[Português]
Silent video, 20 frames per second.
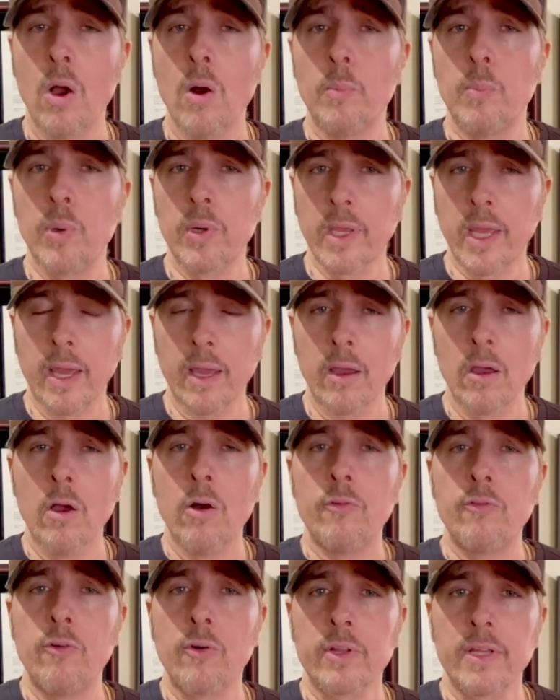Por quê?
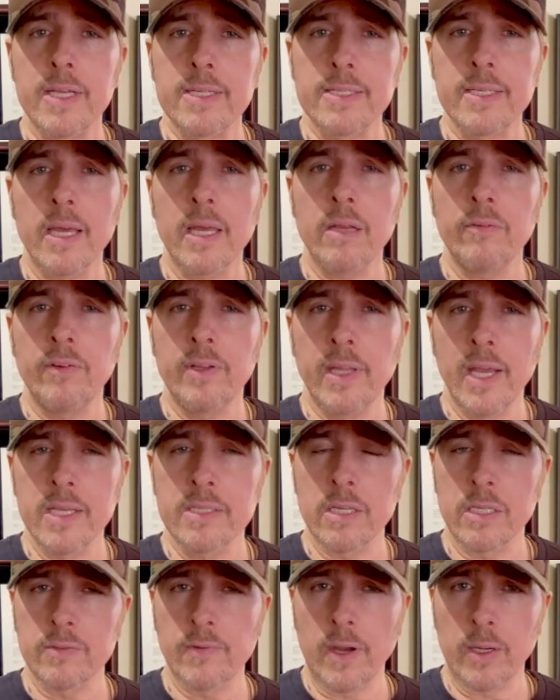fornecer
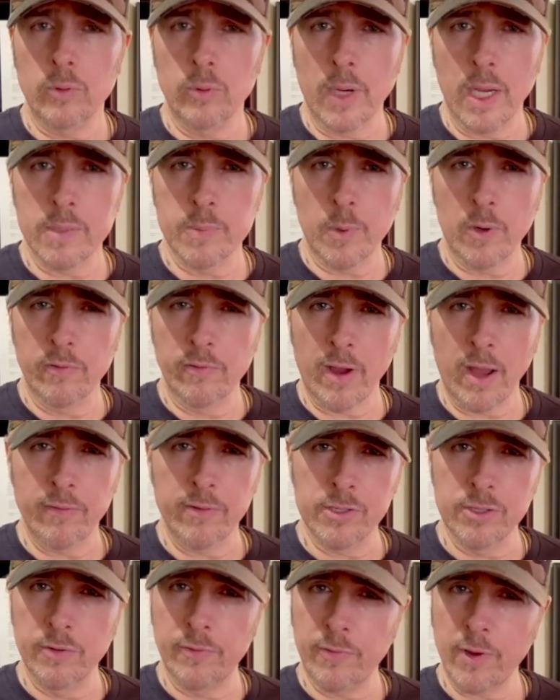evidências factuais
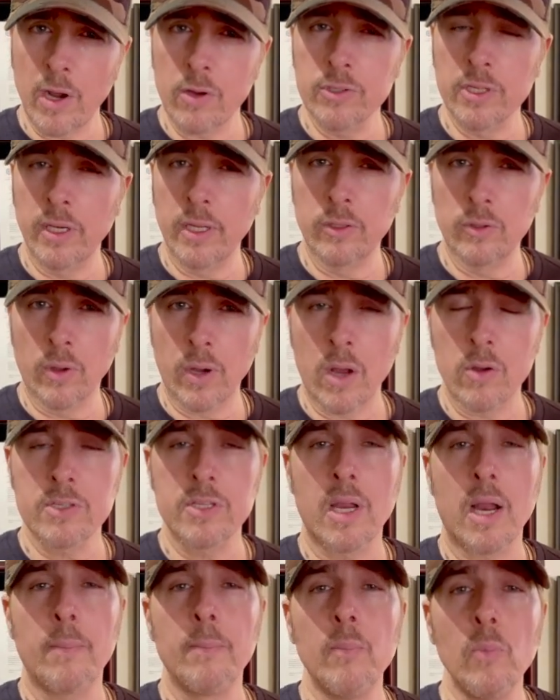prováveis de fraude eleitoral
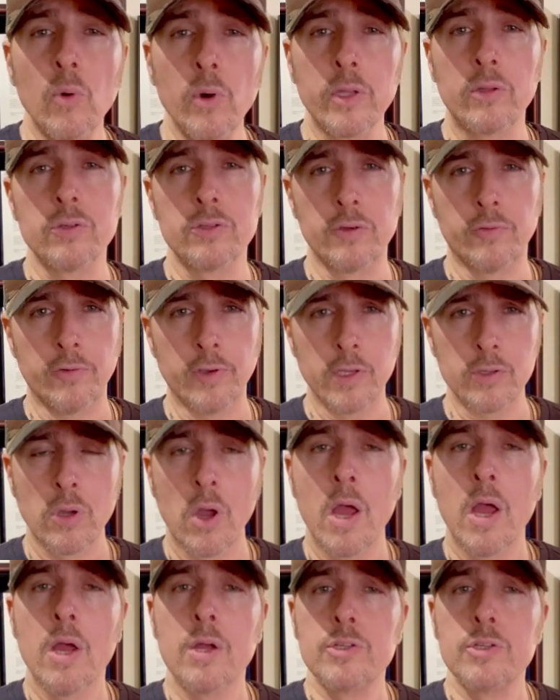será muito difícil,